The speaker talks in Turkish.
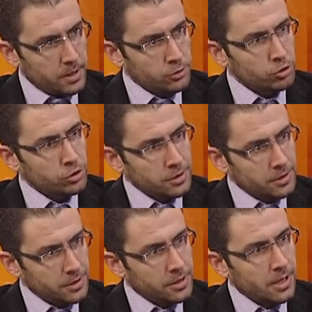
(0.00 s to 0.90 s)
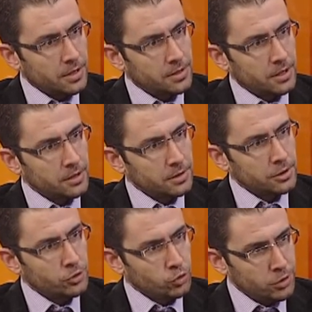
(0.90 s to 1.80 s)
Yani Türkiye'deki diğer
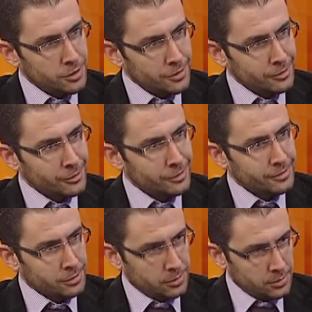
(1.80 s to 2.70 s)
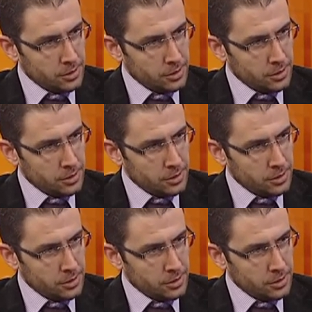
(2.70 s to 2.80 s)
derneklerin üye sayılarını